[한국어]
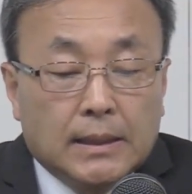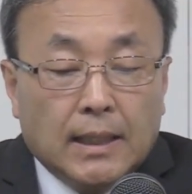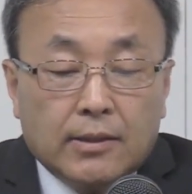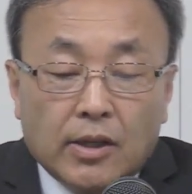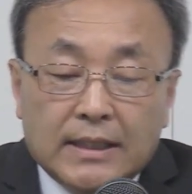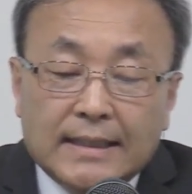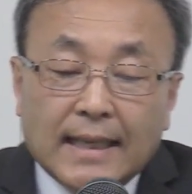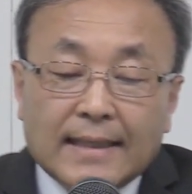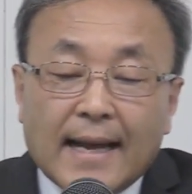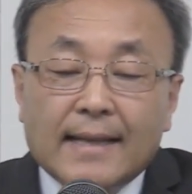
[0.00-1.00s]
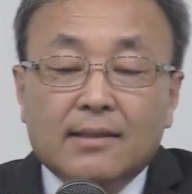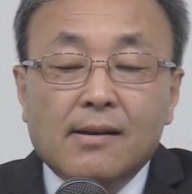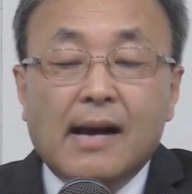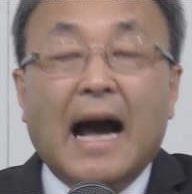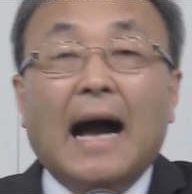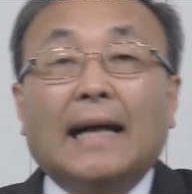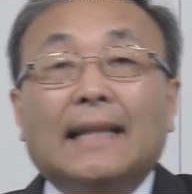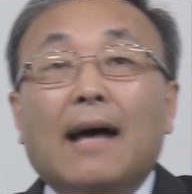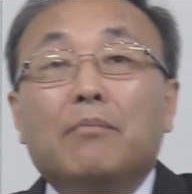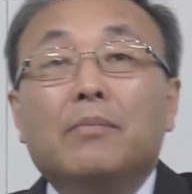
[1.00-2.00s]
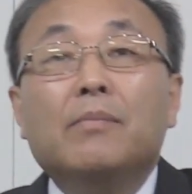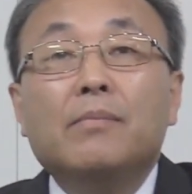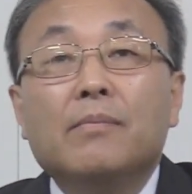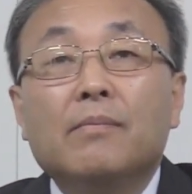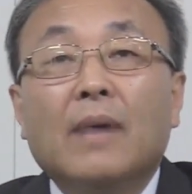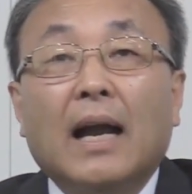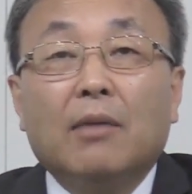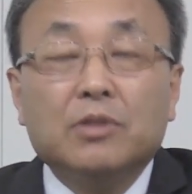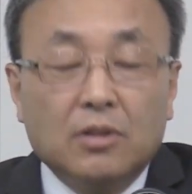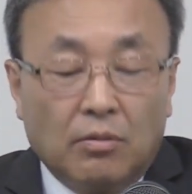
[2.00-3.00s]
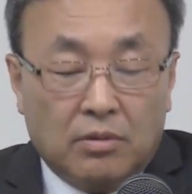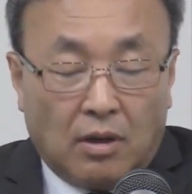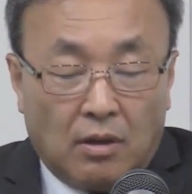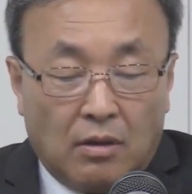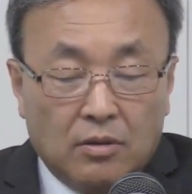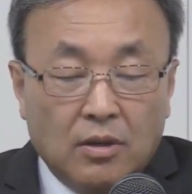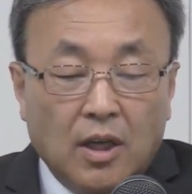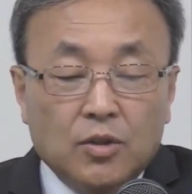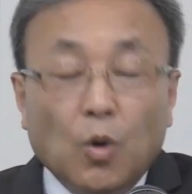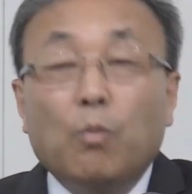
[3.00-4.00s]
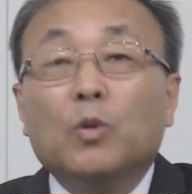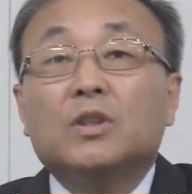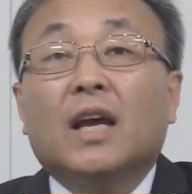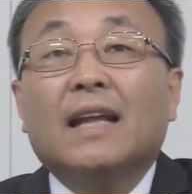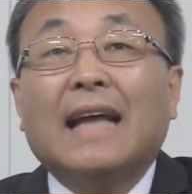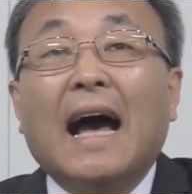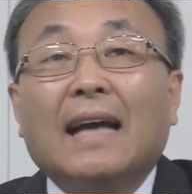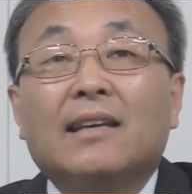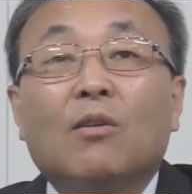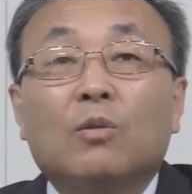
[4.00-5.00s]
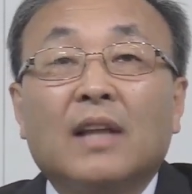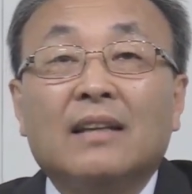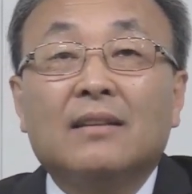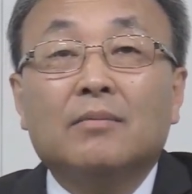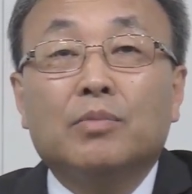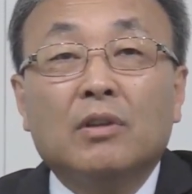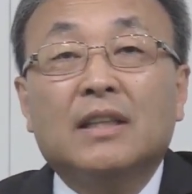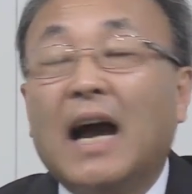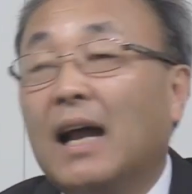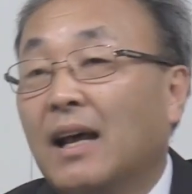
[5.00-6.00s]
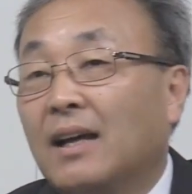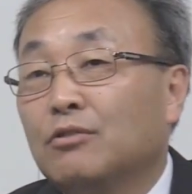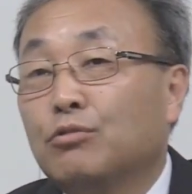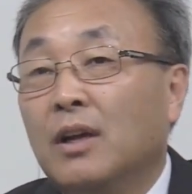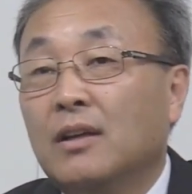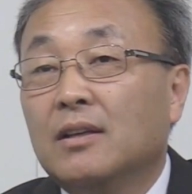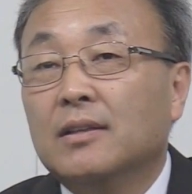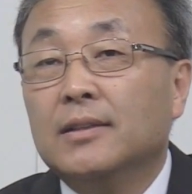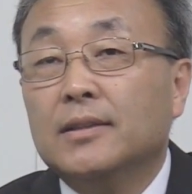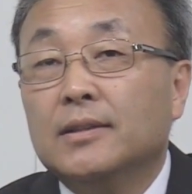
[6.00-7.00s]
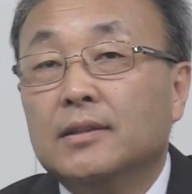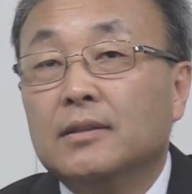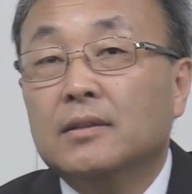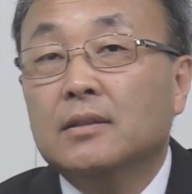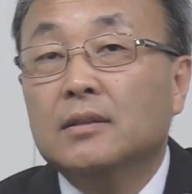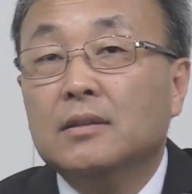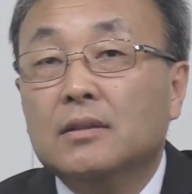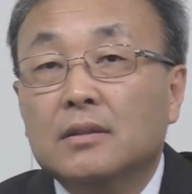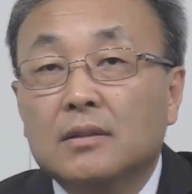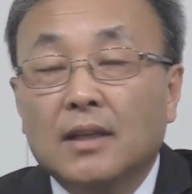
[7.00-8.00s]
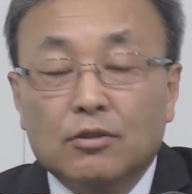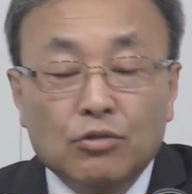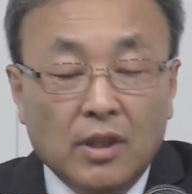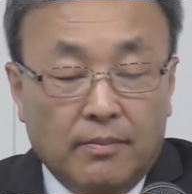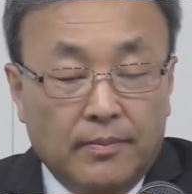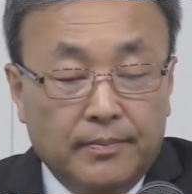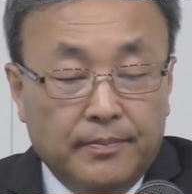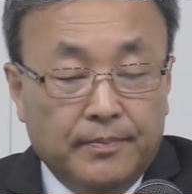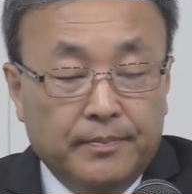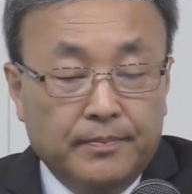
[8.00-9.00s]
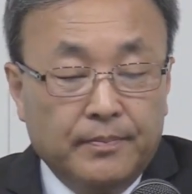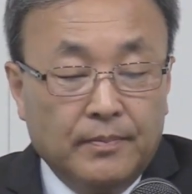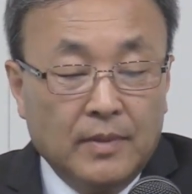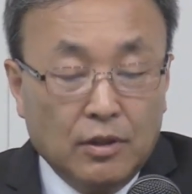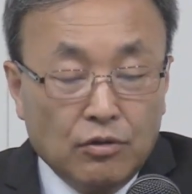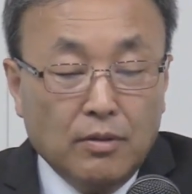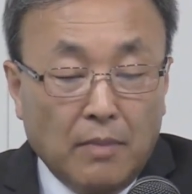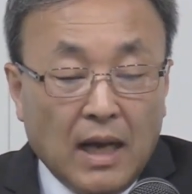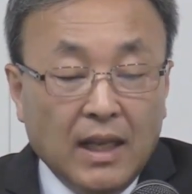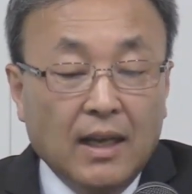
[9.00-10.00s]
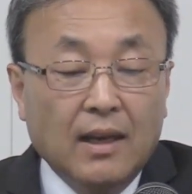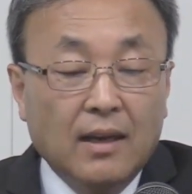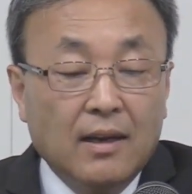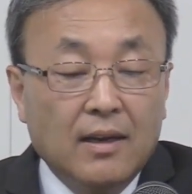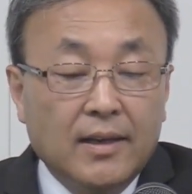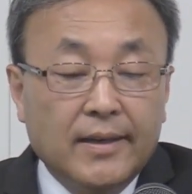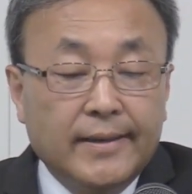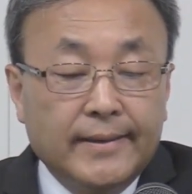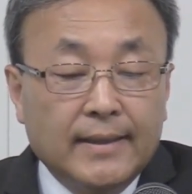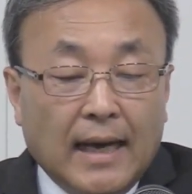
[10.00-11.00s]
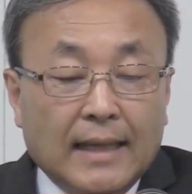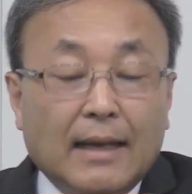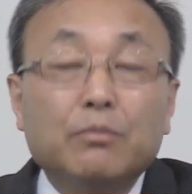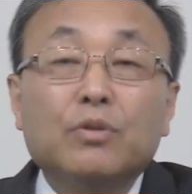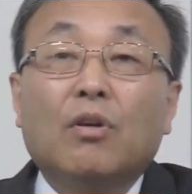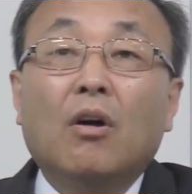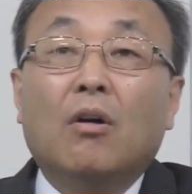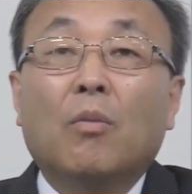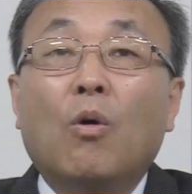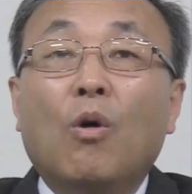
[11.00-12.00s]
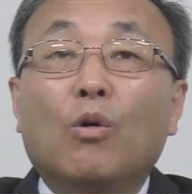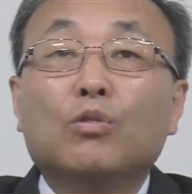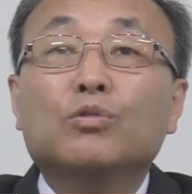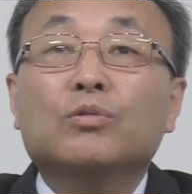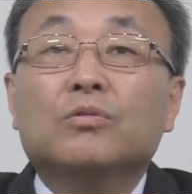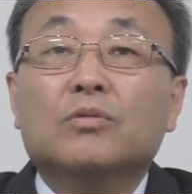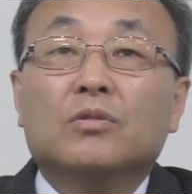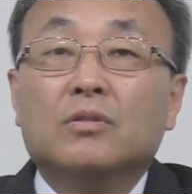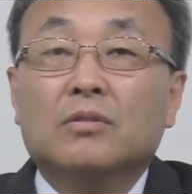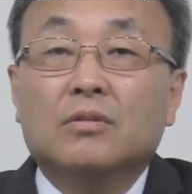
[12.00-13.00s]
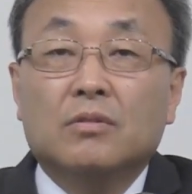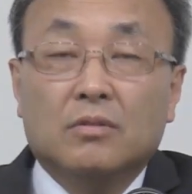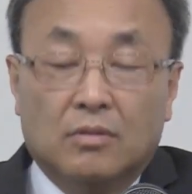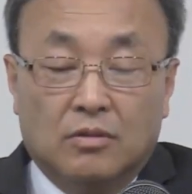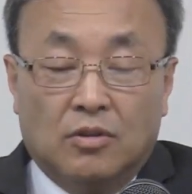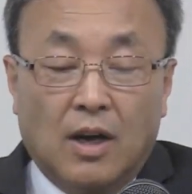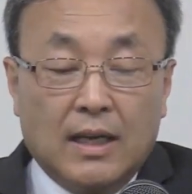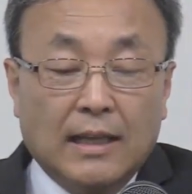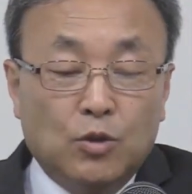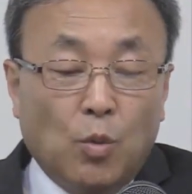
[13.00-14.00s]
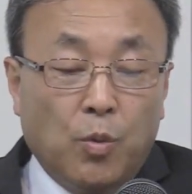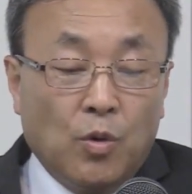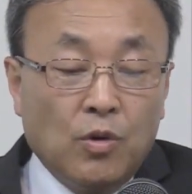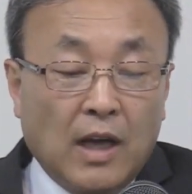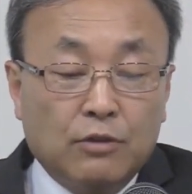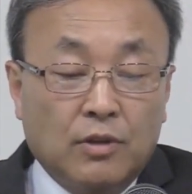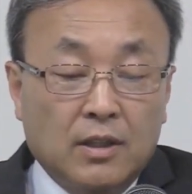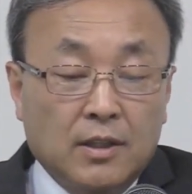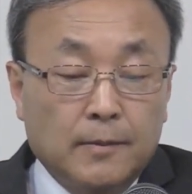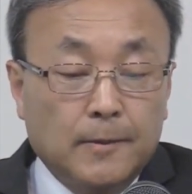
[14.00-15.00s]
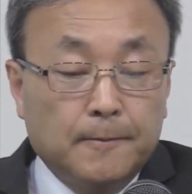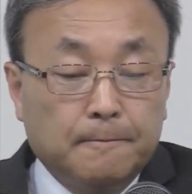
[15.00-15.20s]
그래서 이 세상에서 아담 할아버지서부터 족보책에 다 기록된 분은 딱 하나야. 누구예? 예수님. 예수님만이 아담부터 모든 정확한 족보를 가지고 계십니다.